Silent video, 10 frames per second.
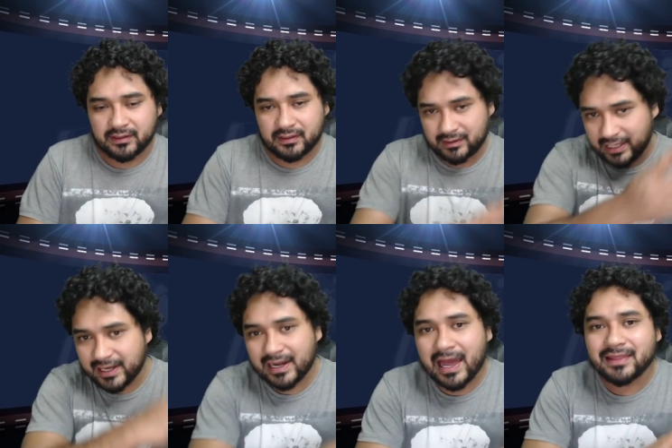de
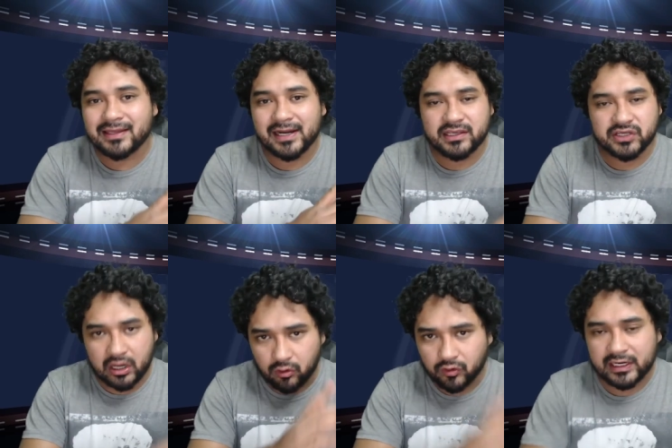la derecha
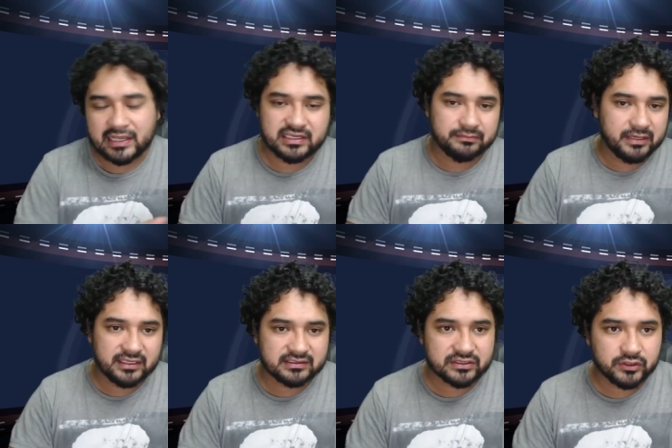o de las
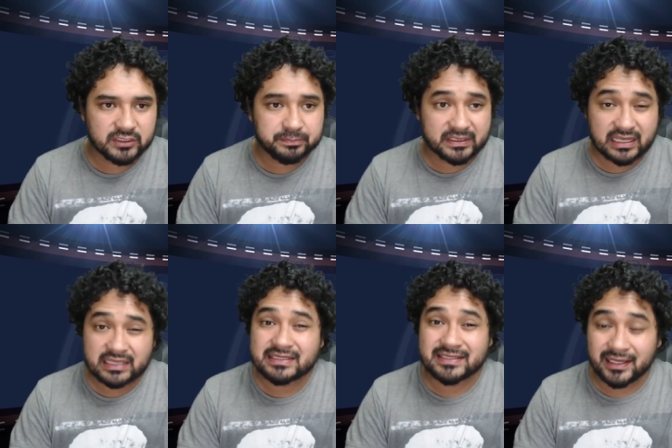administraciones
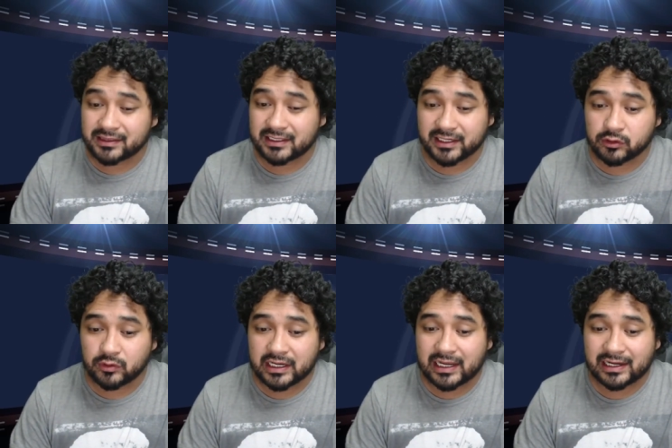pasadas y siguen teniendo
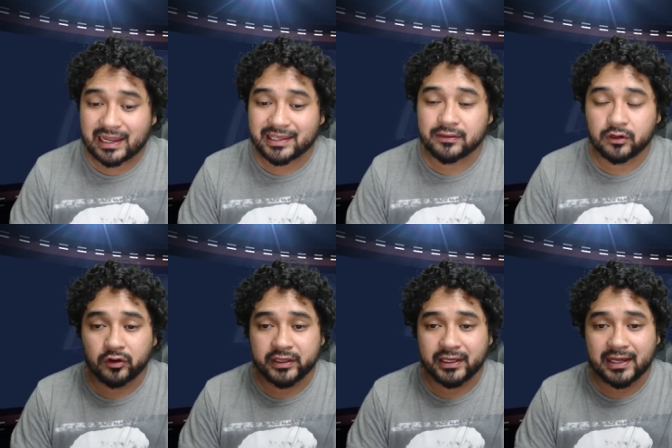una carga
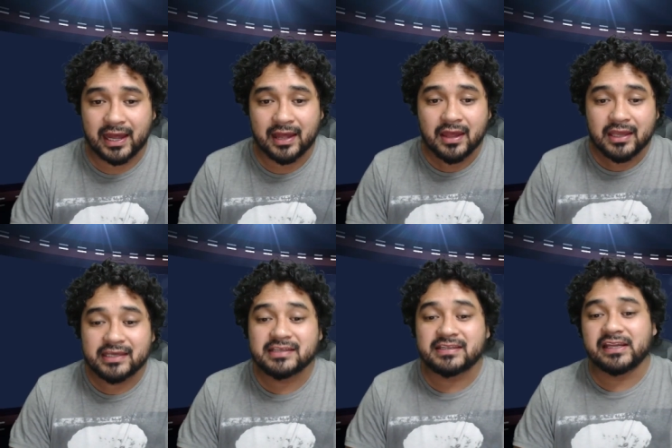ideológica
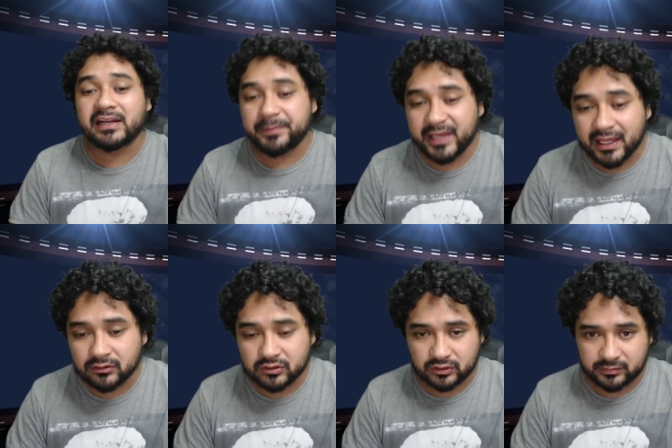y
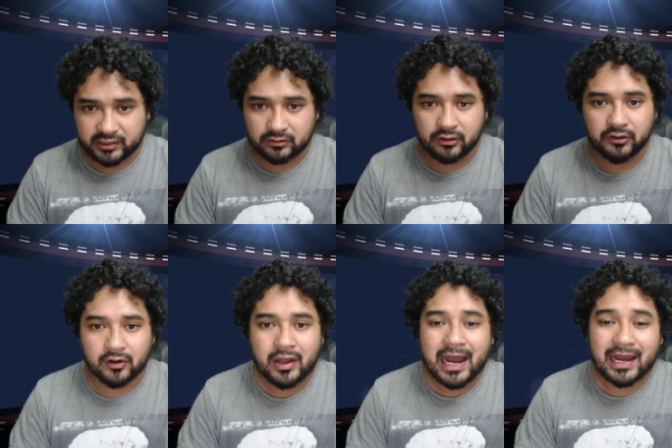sirviendo sobre todo
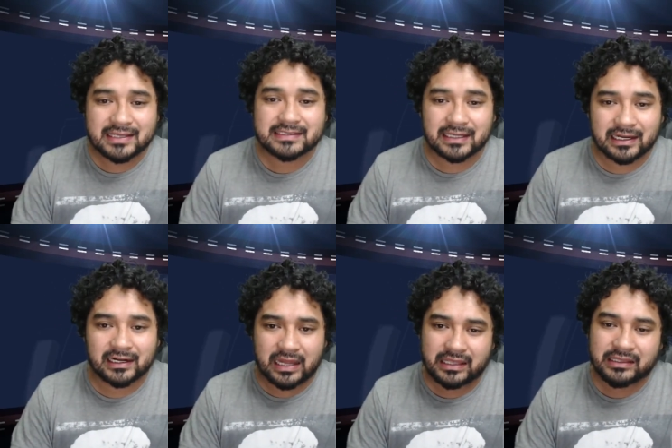a esa
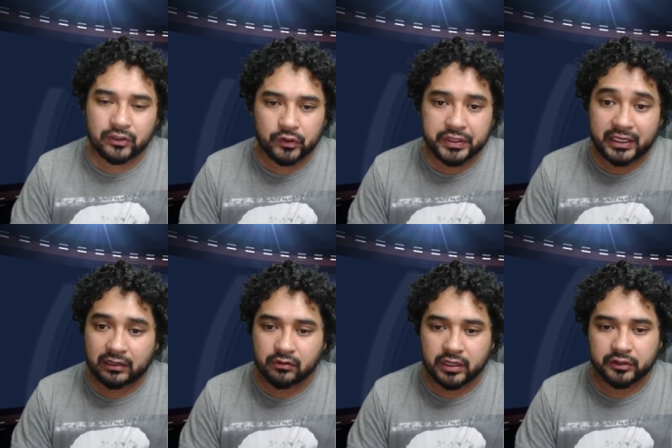carga ideológica,
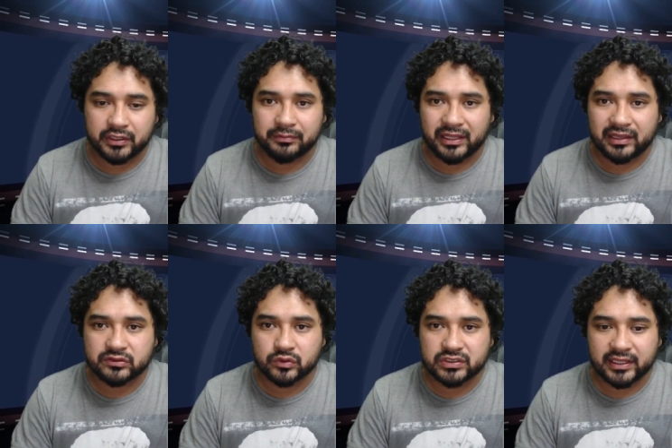algo que no debería de
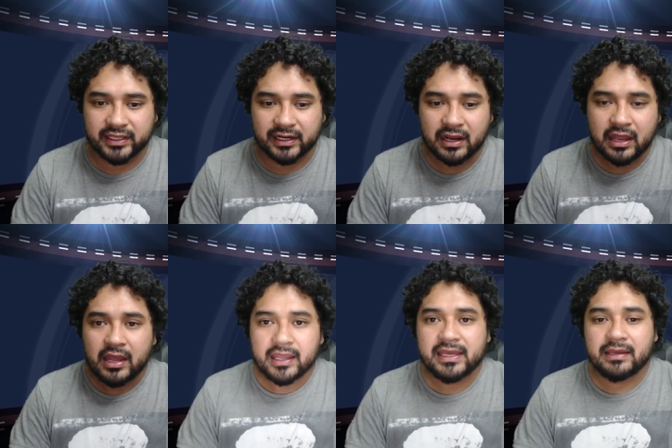suceder.
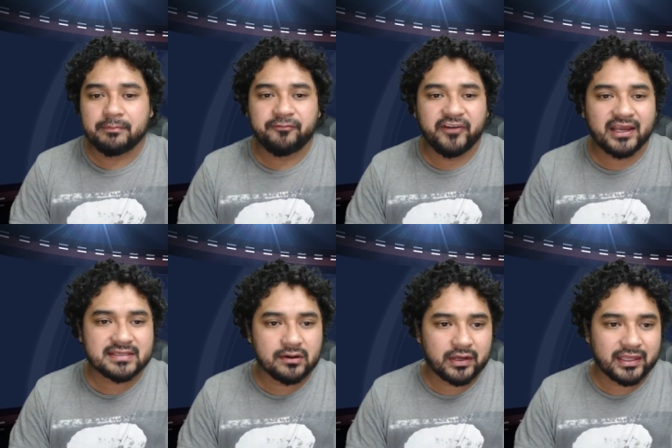Y fíjese
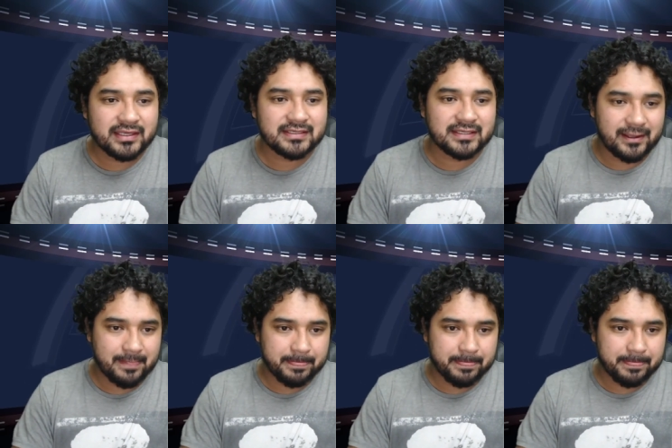lo que dice